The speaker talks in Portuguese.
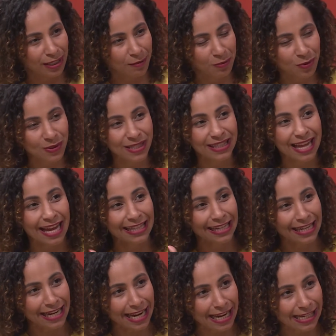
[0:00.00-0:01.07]
depositada
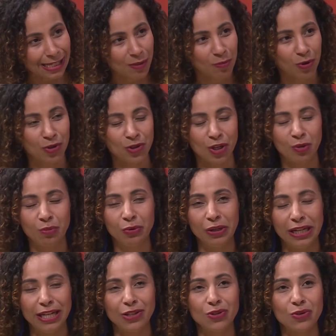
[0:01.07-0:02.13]
nesse projeto
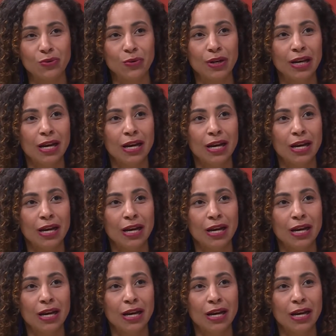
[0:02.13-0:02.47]
político.